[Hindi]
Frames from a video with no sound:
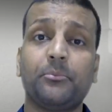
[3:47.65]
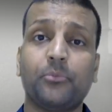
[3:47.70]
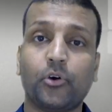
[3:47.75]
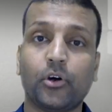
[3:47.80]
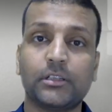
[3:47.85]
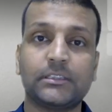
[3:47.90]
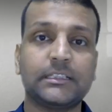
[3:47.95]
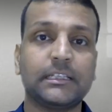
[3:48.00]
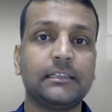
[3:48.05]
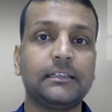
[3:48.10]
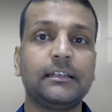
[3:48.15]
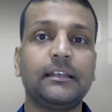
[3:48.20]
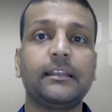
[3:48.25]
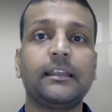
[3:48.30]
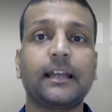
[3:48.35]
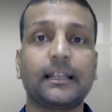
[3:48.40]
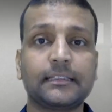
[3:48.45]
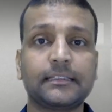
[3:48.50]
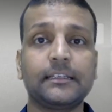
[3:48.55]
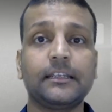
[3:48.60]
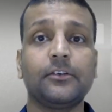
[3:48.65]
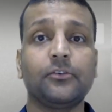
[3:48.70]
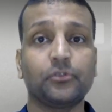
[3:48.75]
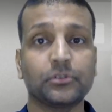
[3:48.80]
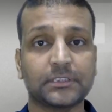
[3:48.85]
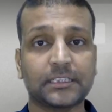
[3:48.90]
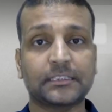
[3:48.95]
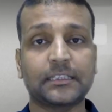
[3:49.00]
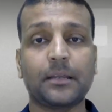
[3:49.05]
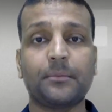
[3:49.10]
बहुत जल्दी नहीं आती है हो
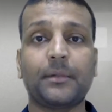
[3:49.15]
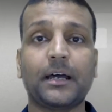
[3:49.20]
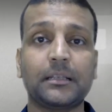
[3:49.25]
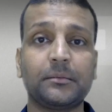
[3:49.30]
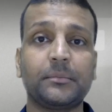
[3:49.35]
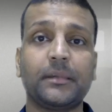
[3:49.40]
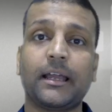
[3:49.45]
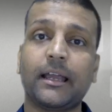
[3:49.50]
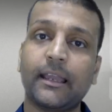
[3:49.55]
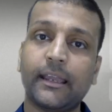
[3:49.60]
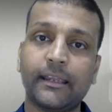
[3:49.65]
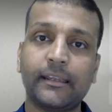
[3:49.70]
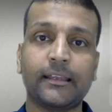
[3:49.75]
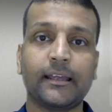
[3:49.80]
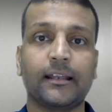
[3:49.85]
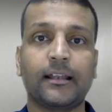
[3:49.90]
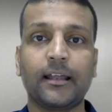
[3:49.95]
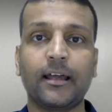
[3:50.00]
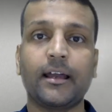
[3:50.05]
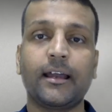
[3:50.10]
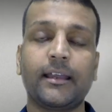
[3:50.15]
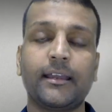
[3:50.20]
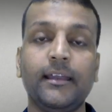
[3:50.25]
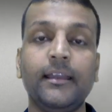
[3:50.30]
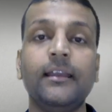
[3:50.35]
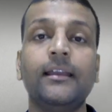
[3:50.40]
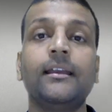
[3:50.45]
सकता है बाद में आए या ना आए